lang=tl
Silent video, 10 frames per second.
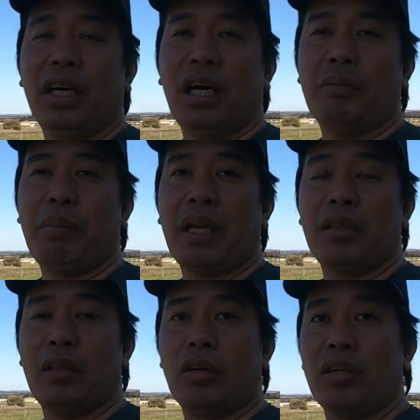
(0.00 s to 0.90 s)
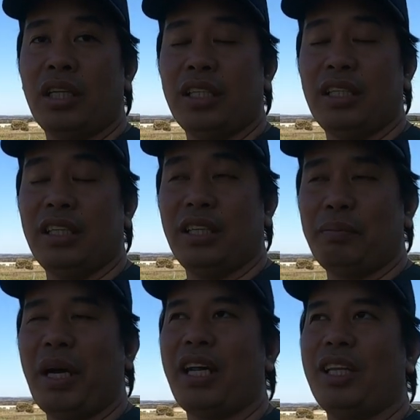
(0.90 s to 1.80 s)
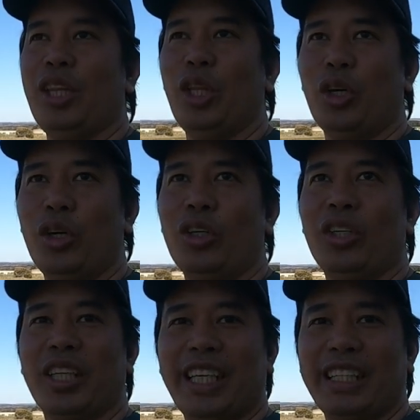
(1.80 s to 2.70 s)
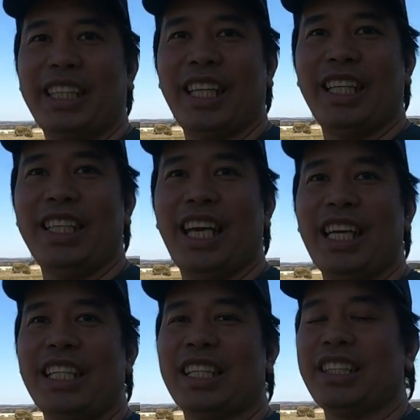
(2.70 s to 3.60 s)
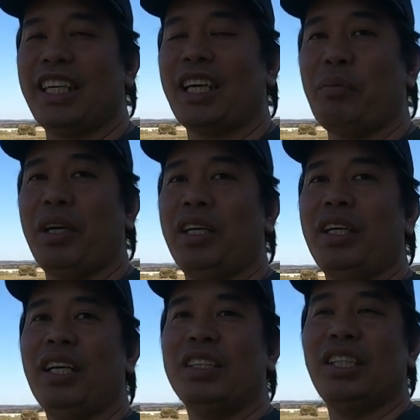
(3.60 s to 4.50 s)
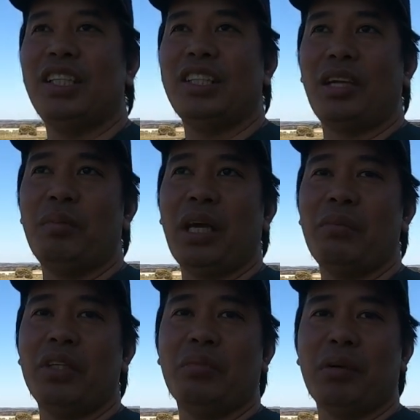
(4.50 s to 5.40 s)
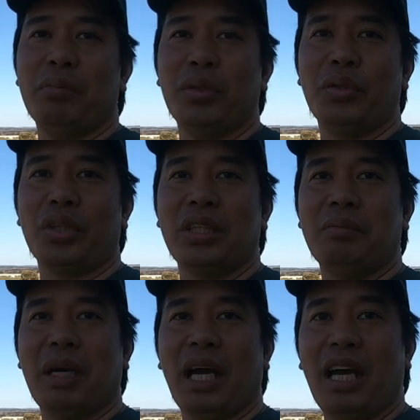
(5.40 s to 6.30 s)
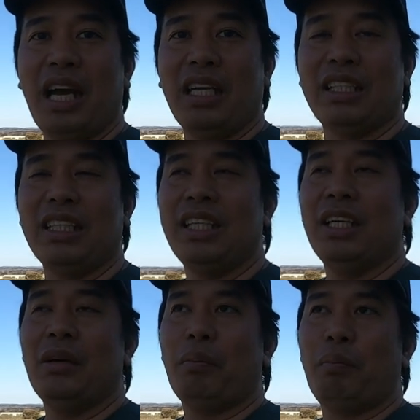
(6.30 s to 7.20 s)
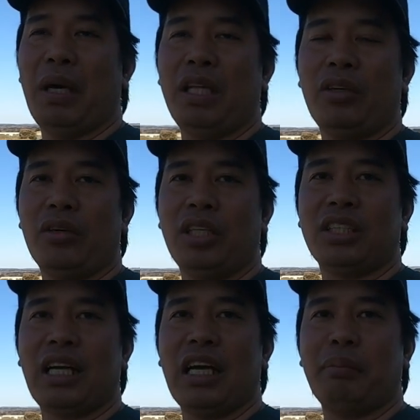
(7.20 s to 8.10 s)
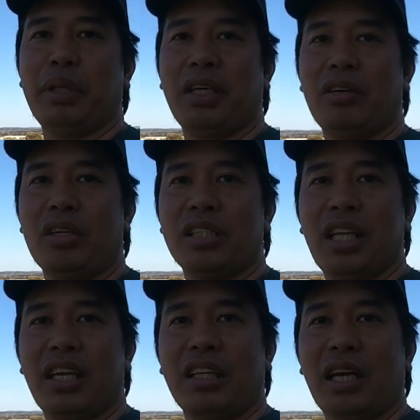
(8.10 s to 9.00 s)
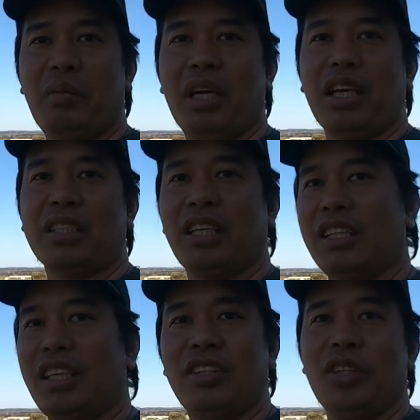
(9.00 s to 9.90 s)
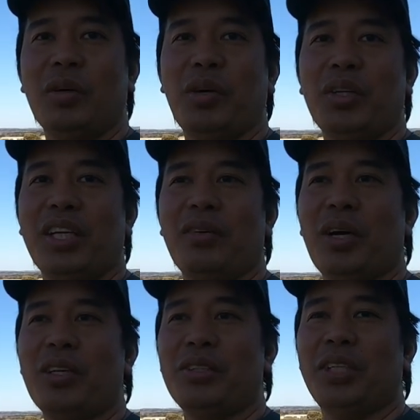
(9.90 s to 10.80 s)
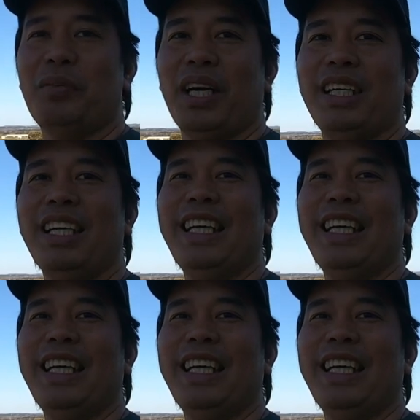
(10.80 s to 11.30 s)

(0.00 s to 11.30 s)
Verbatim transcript: Uh, ah, parlo parlorista din yan kasi kami tinitrim namin yung mga buntot ng baka. Manicurista at pedicurista rin kami kasi kita niyo naman yung ginawa ko, di ba?